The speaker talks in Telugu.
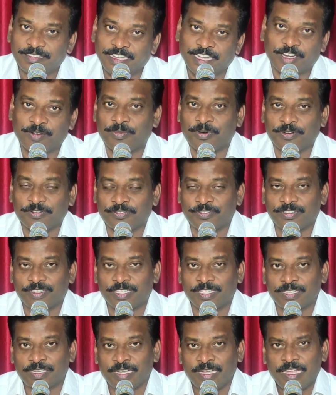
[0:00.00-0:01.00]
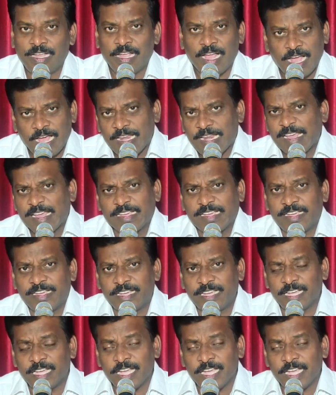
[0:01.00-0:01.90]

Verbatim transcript: కనబడుతుంది అలాగే